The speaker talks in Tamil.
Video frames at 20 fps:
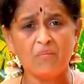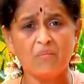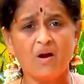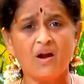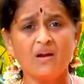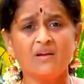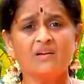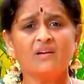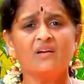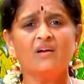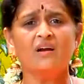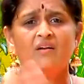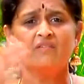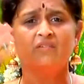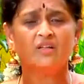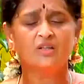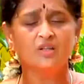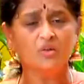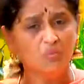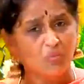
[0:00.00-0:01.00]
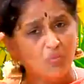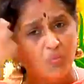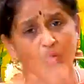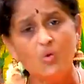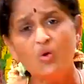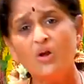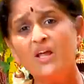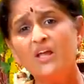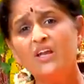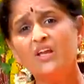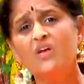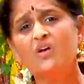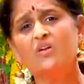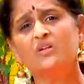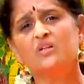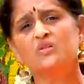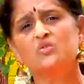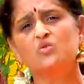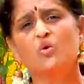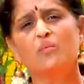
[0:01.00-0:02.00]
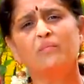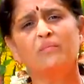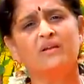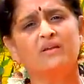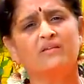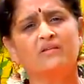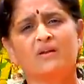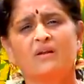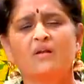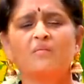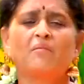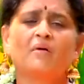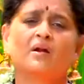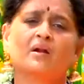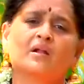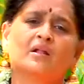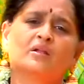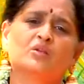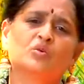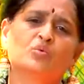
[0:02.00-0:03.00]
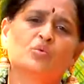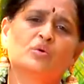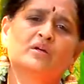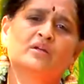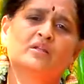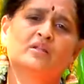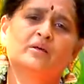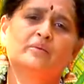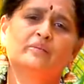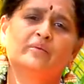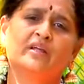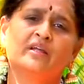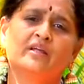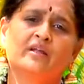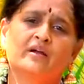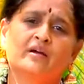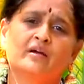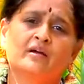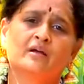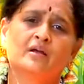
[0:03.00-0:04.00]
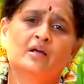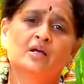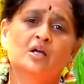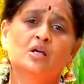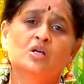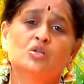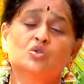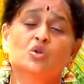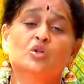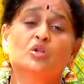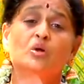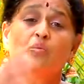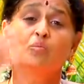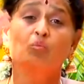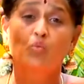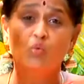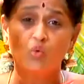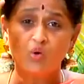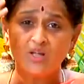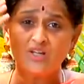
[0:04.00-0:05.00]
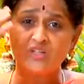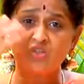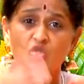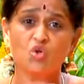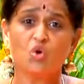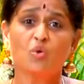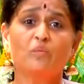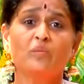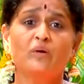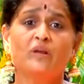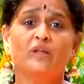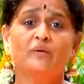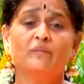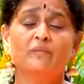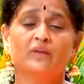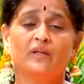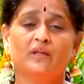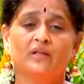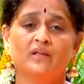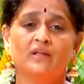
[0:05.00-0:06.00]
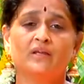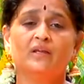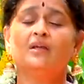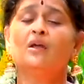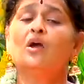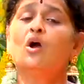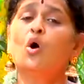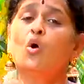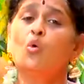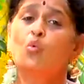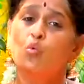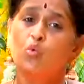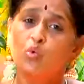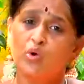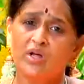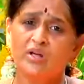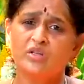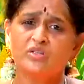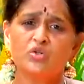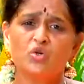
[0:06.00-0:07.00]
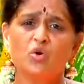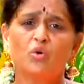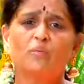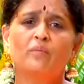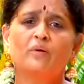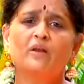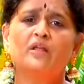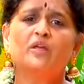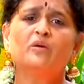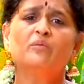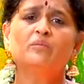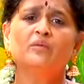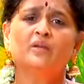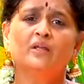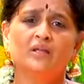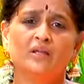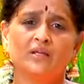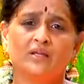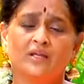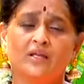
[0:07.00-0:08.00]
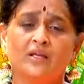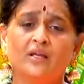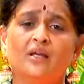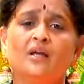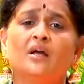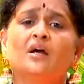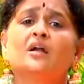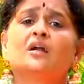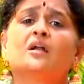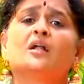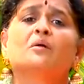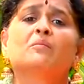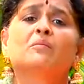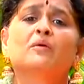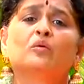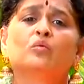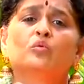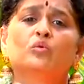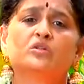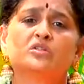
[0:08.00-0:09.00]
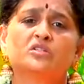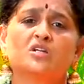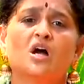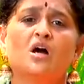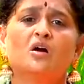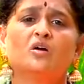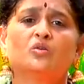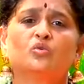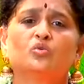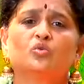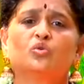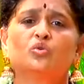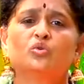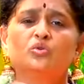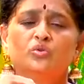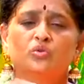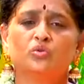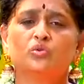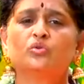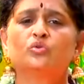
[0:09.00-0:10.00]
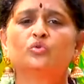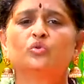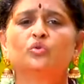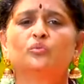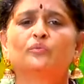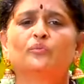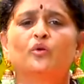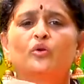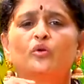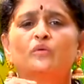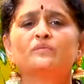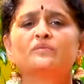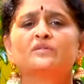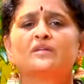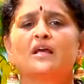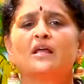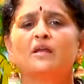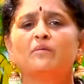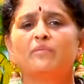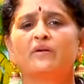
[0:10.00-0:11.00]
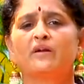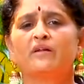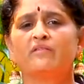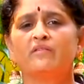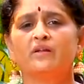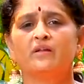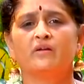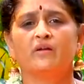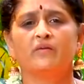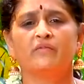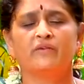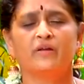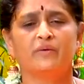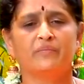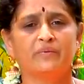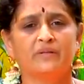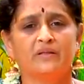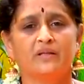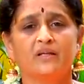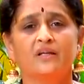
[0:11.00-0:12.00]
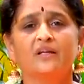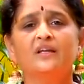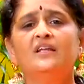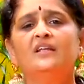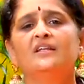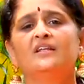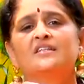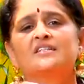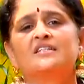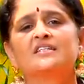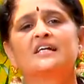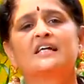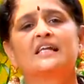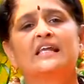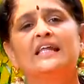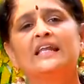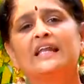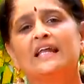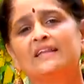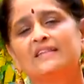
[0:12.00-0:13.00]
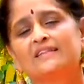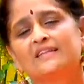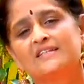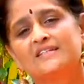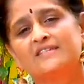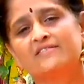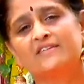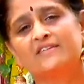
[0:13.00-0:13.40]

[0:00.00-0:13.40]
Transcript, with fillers: மாற்றங்கள் வந்து மூளையிலையும் அந்த சோம்பேறித்தனம் மண்ட துவங்குது அப்படிங்கிறாங்க ஸோ அந்த மூளை சோம்பலையும் நீக்கி உடற்சோம்பலையும் நீக்கி நம்மை உற்சாகத்தோடு சுறுசுறுப்போடும் செயல்பட வை வைப்பதற்கு இந்த ஸ்க்ளீராந்தஸ்